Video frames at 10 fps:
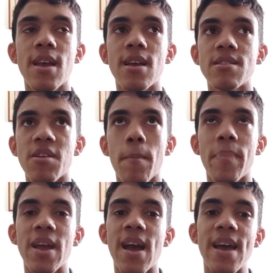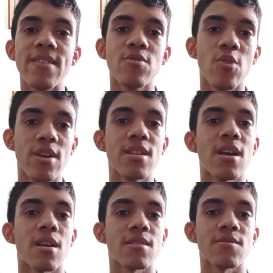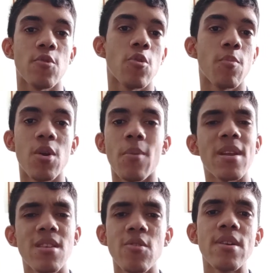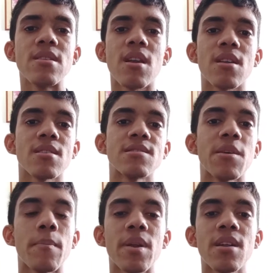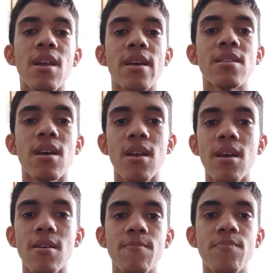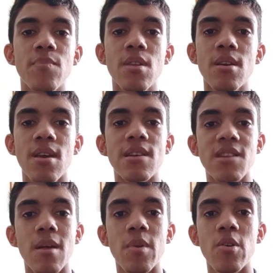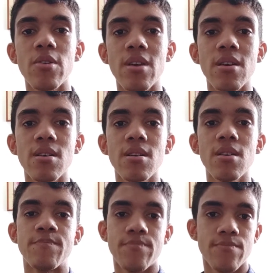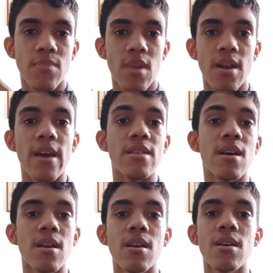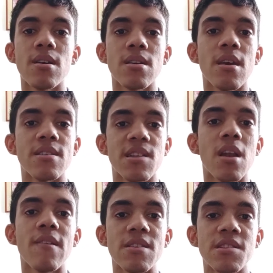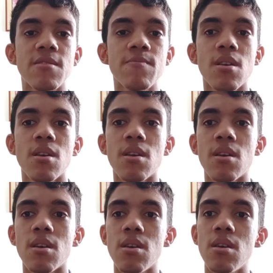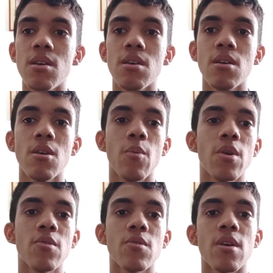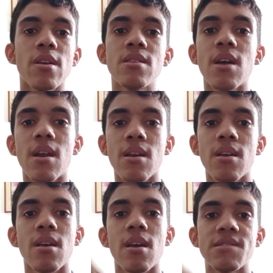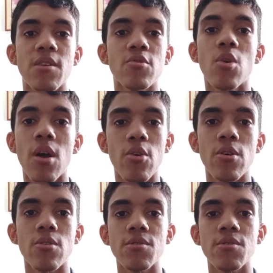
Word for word: siempre hay dos guitarras, o bueno, más de dos guitarras, que siempre es la guitarra que hace la melodía la guitarra que hace la base y bueno, hay guitarras que hacen otros adornos.